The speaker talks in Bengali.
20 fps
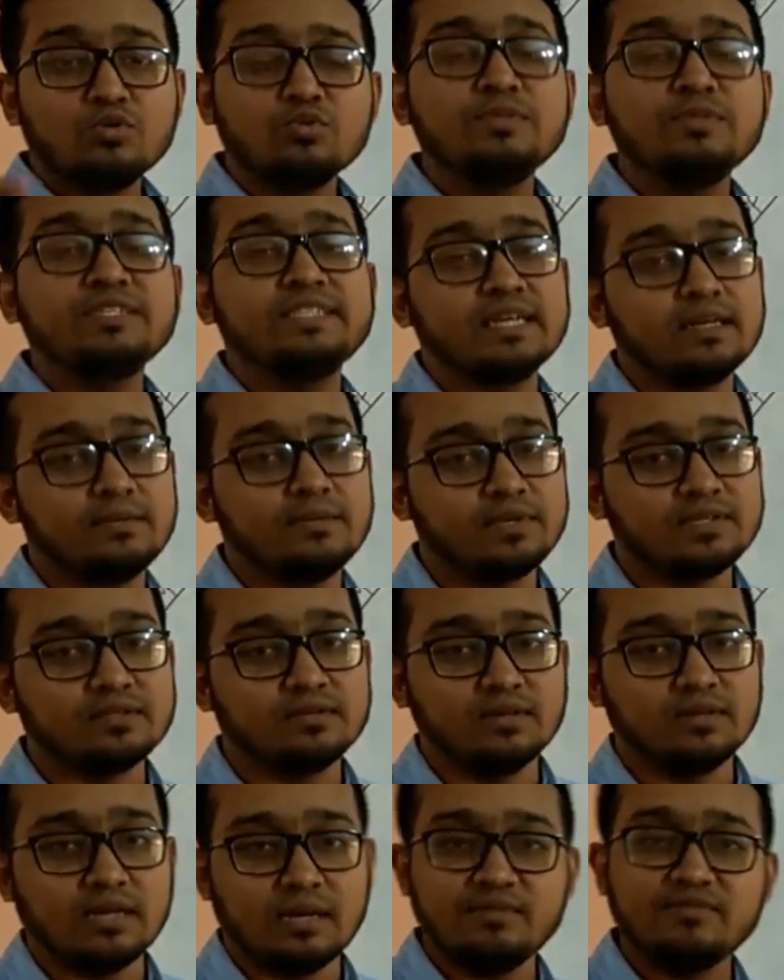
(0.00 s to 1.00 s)
তুমি সেকেন্ড
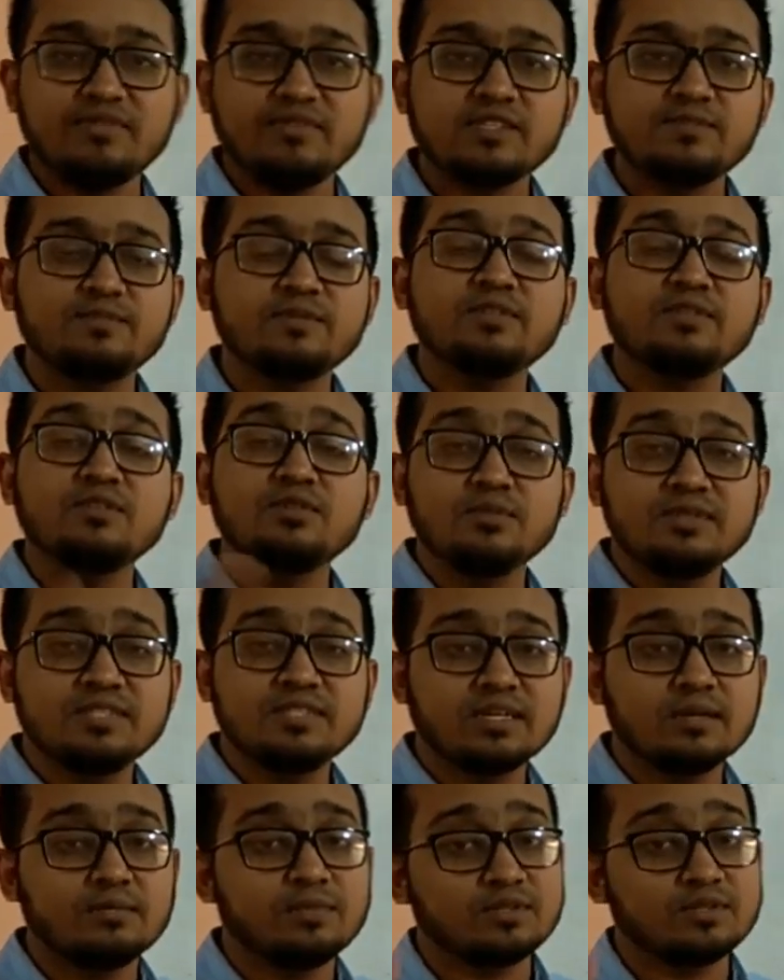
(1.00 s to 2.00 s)
পার্সন আমি ফার্স্ট পার্সন তুমি
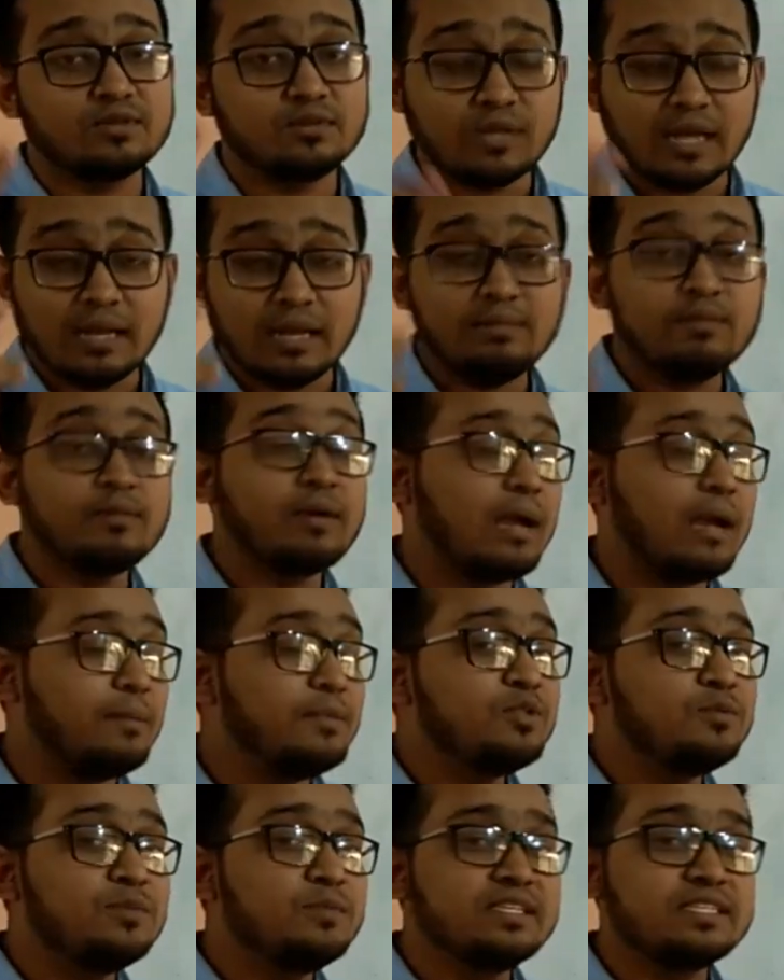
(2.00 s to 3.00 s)
সেকেন্ড পার্সন এবং
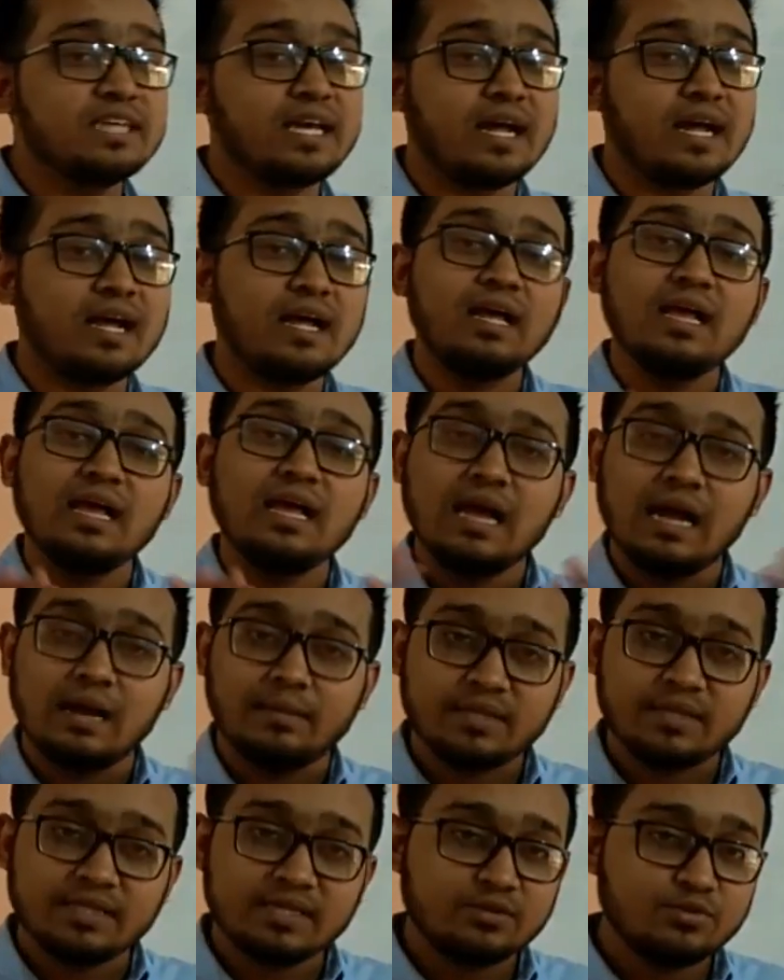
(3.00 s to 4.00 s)
আমি তুমি ছাড়া
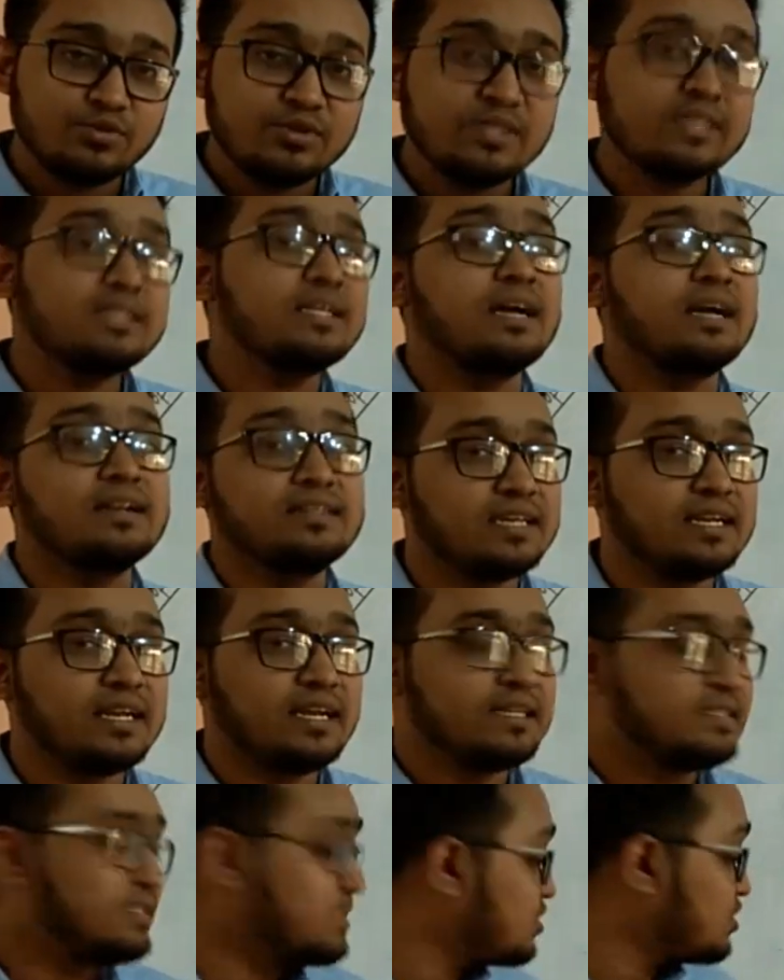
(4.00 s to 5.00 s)
আমাদের দুনিয়াতে আর
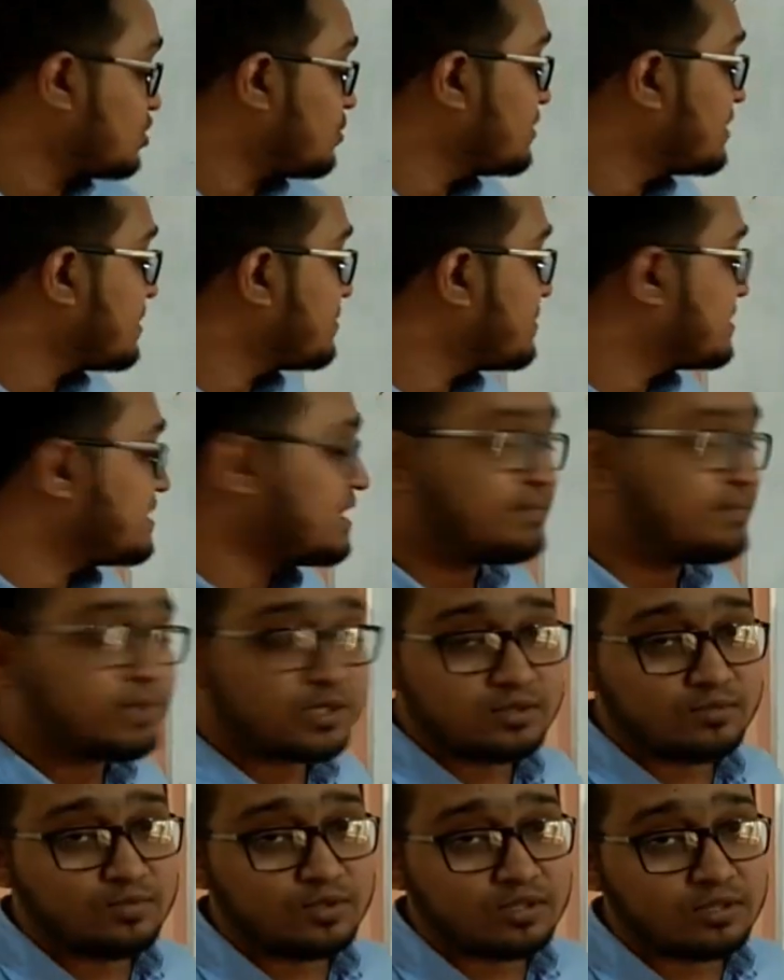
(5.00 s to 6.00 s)
যারা আছে সবাইকে আমরা থার্ড
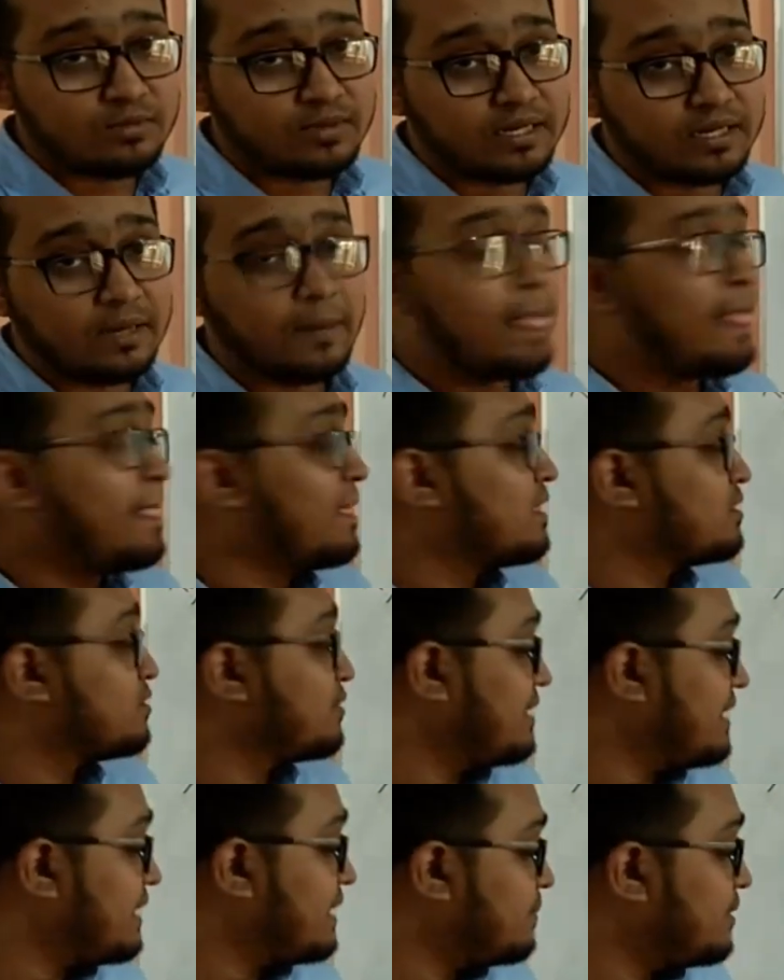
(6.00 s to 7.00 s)
পার্সন বলতে পারি তো
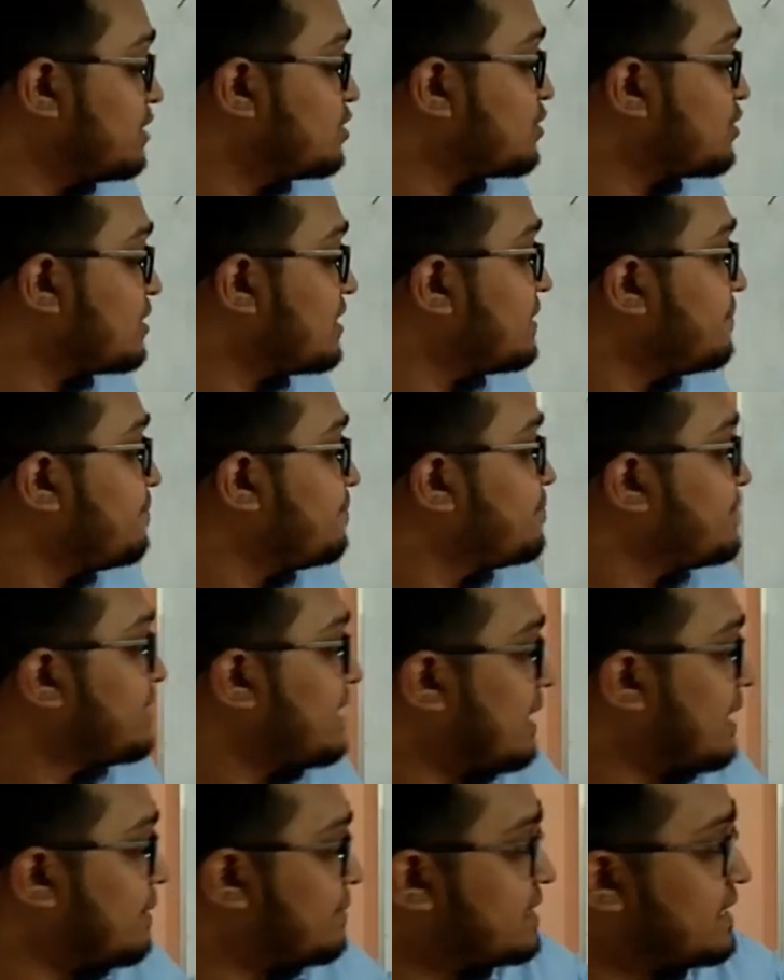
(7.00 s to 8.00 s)
এর ভিতরে
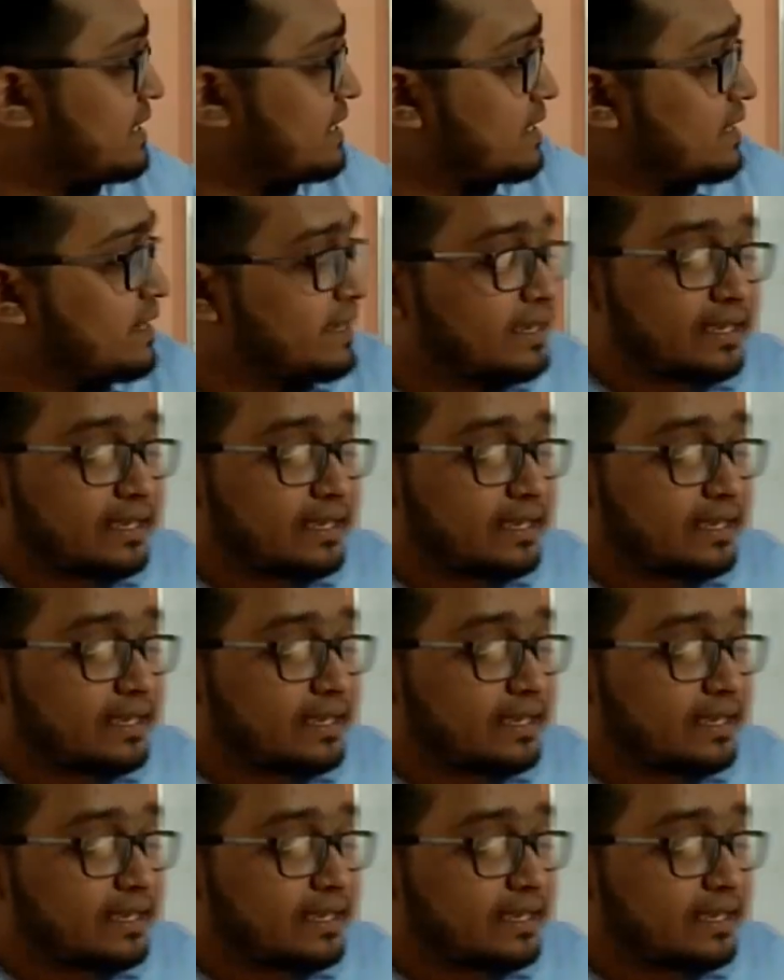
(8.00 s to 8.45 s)
আমাদের